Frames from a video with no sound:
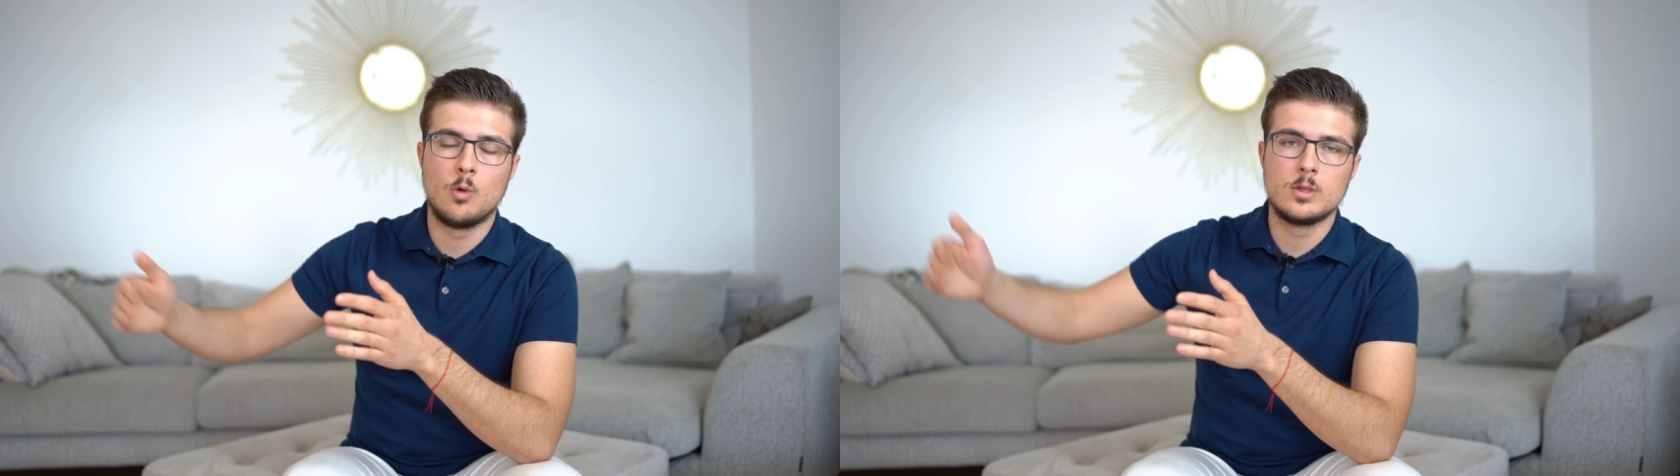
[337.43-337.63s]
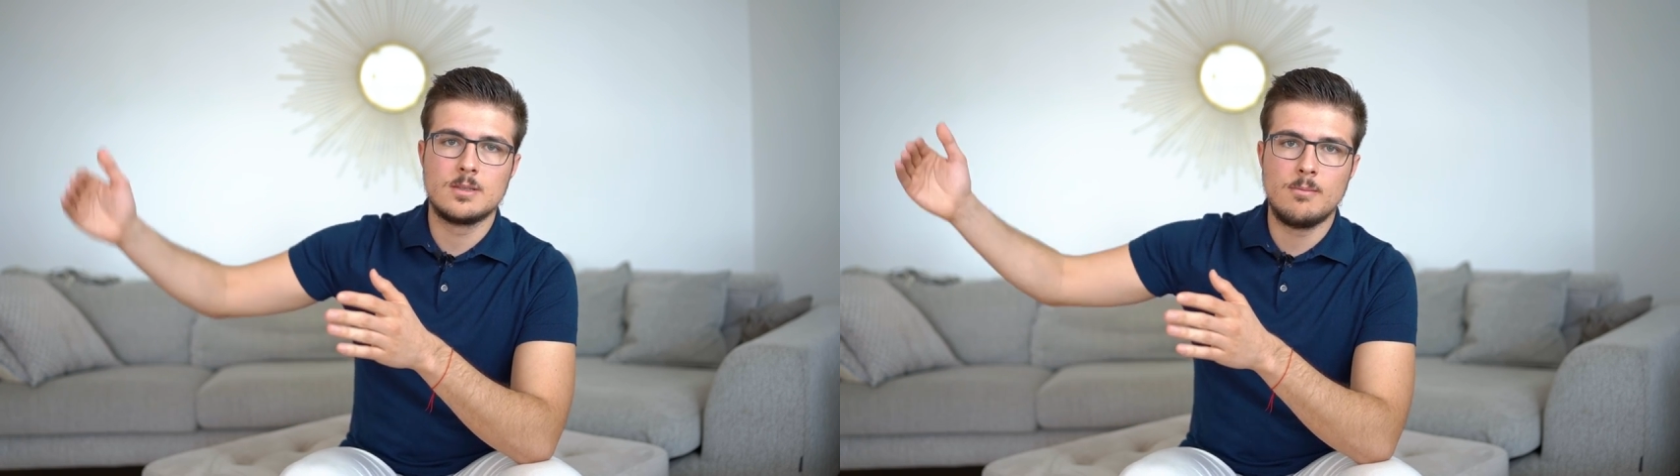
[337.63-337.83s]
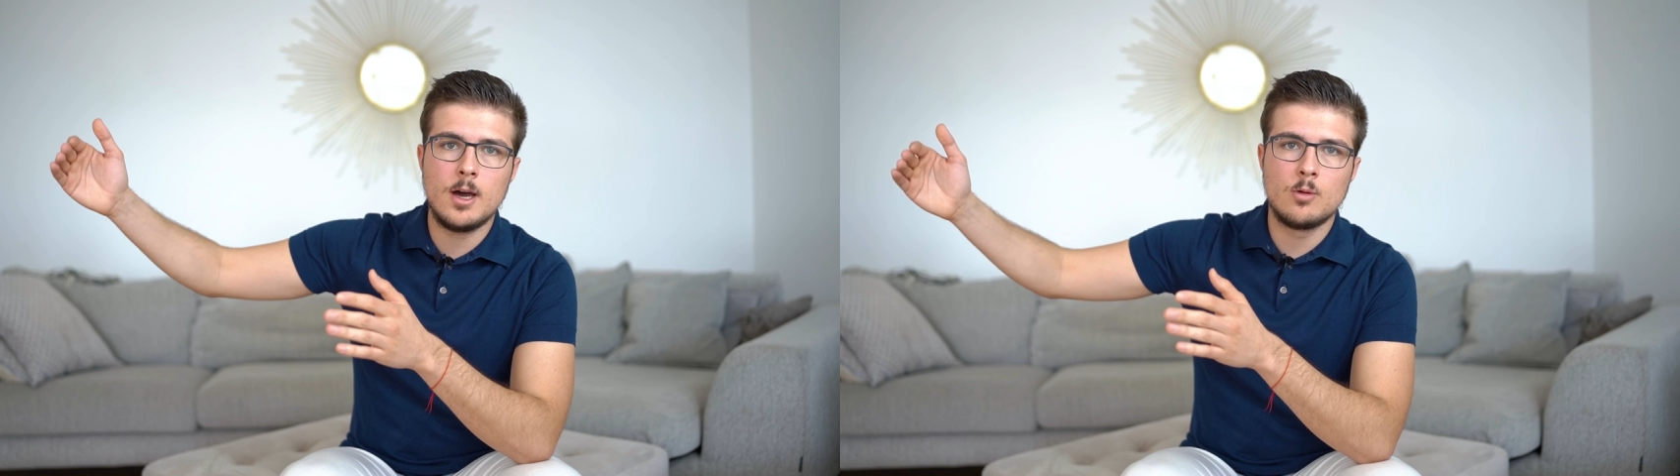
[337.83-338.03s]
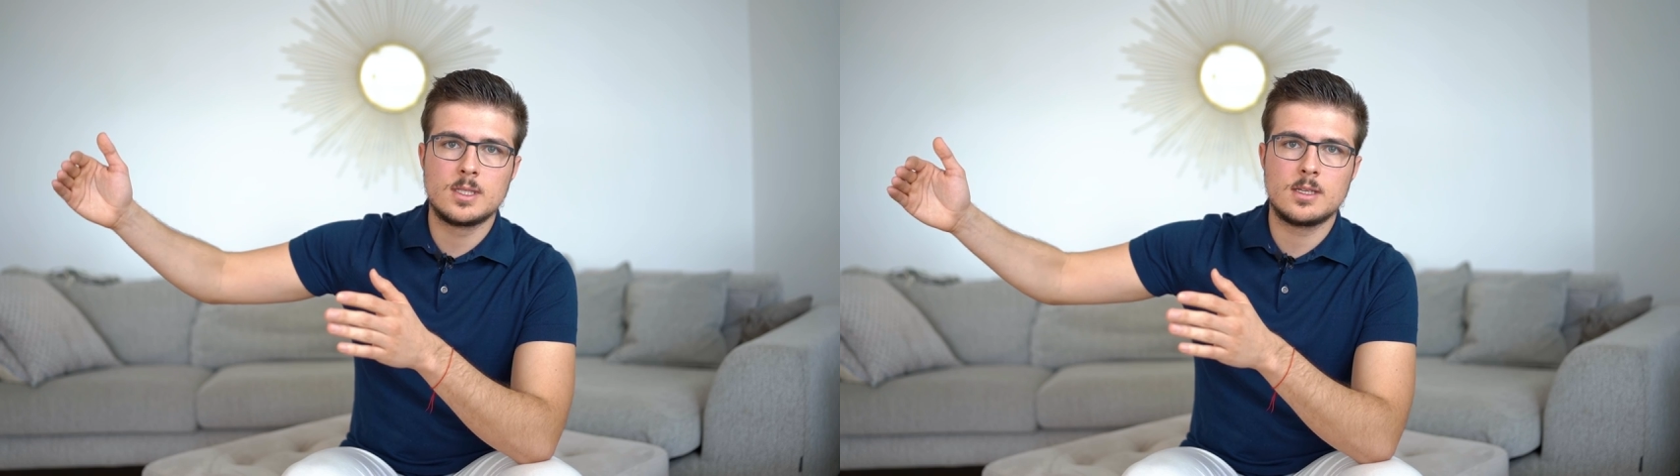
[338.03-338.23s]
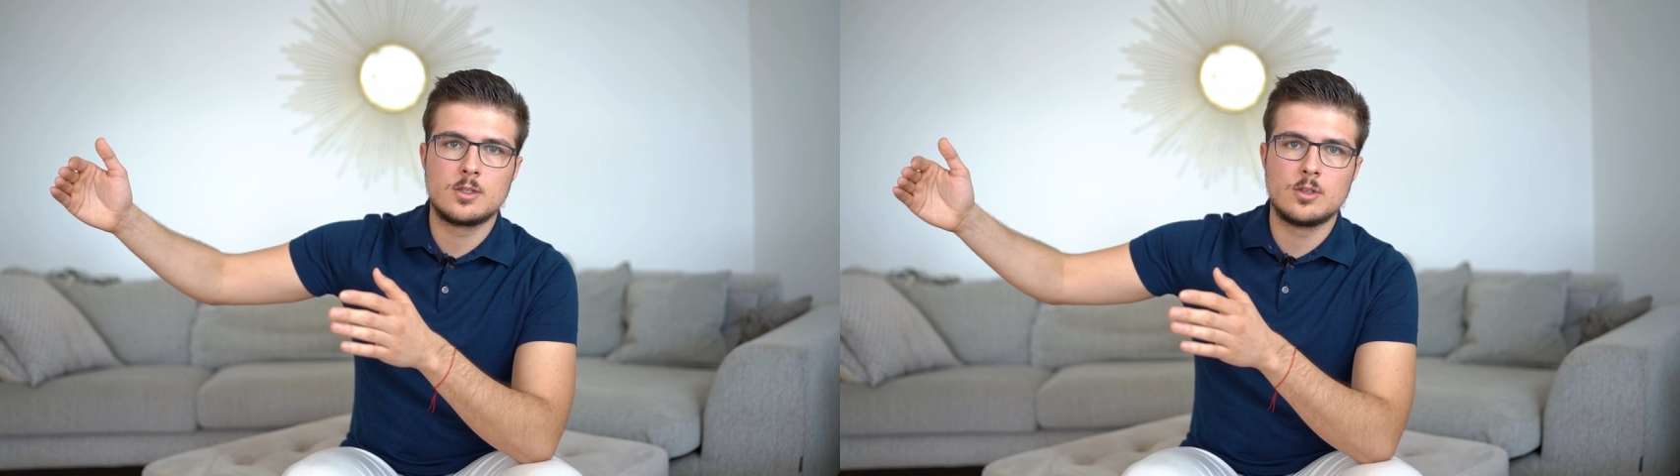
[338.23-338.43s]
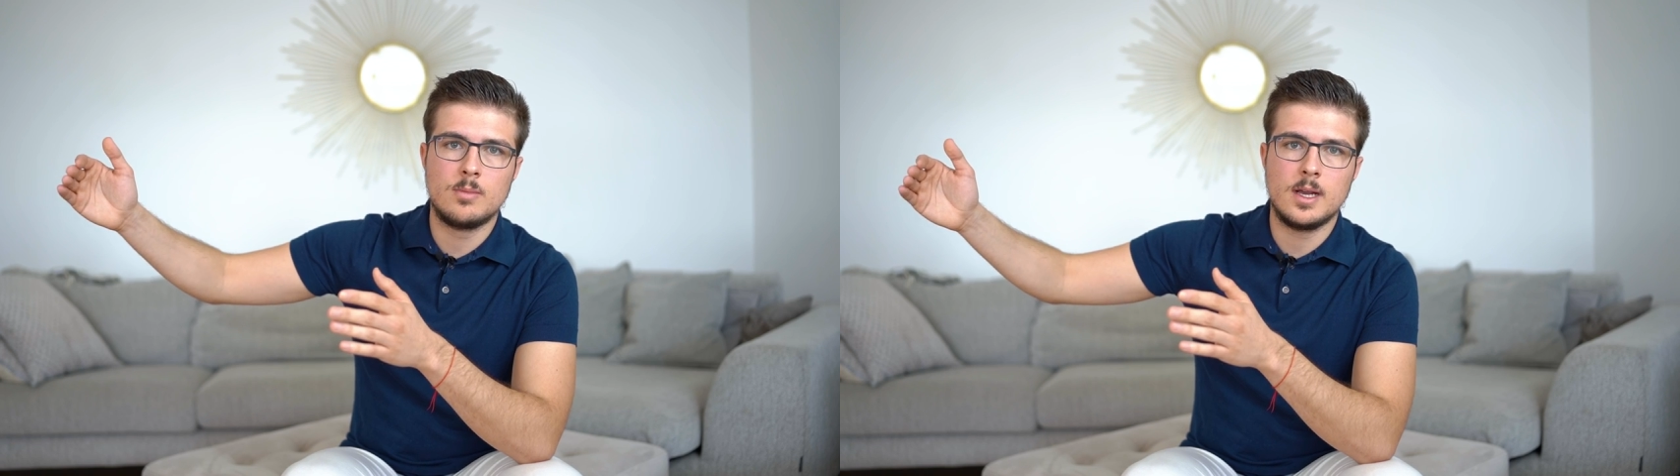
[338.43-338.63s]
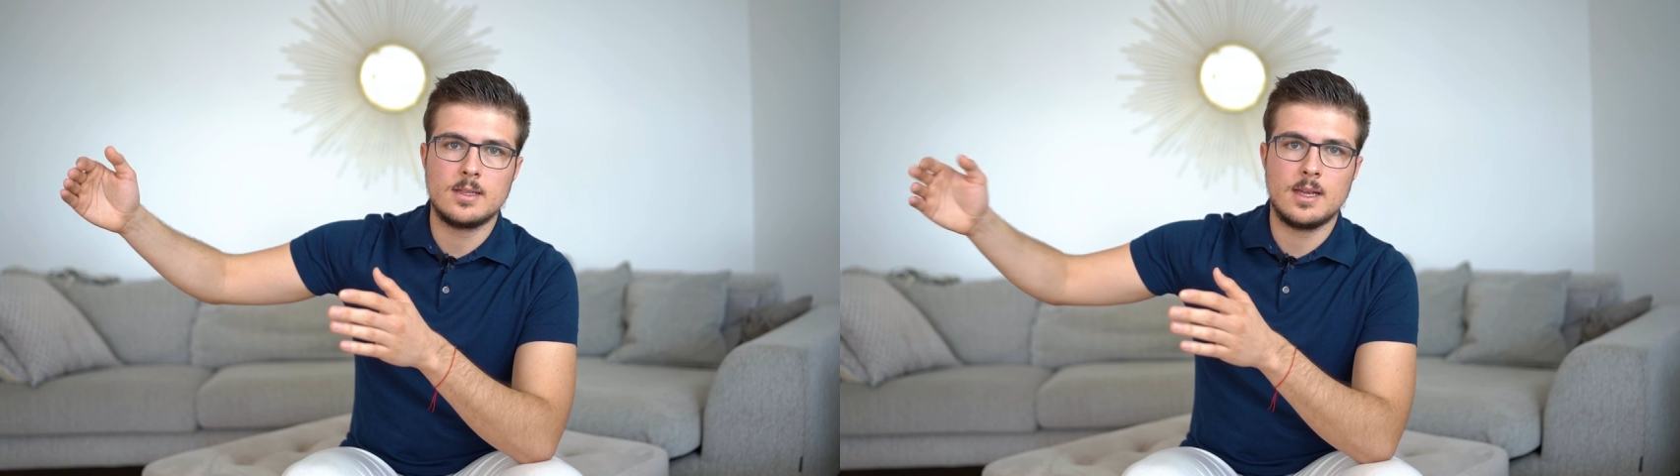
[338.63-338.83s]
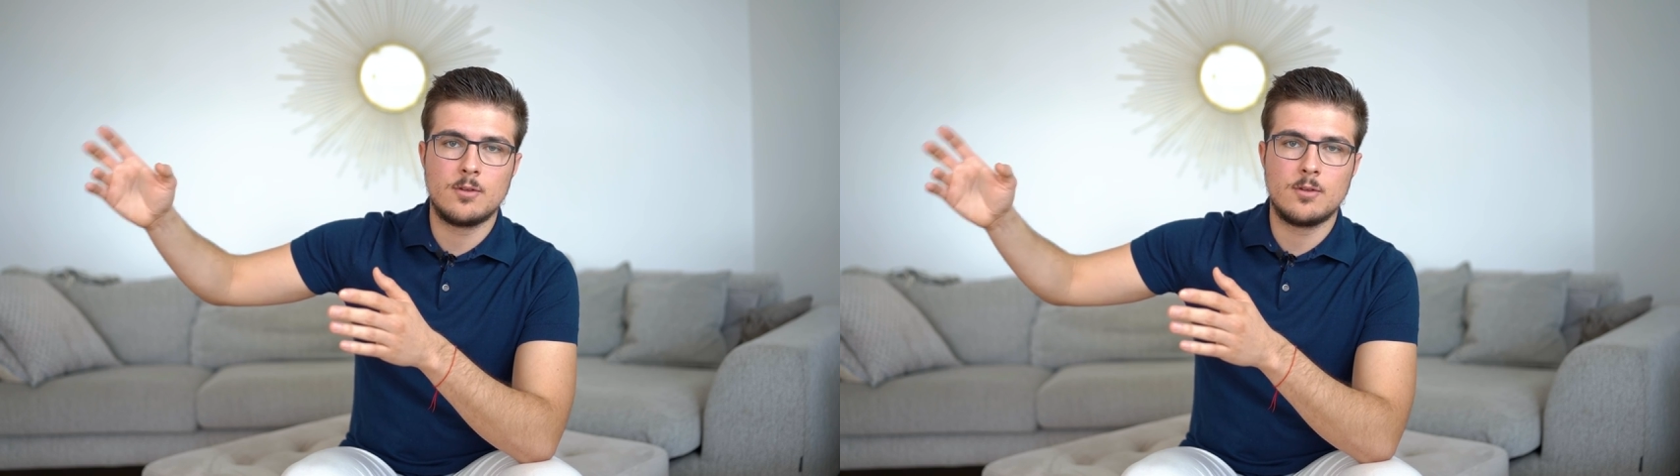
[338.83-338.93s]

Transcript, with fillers: großen Mehrumsatz zu bringen,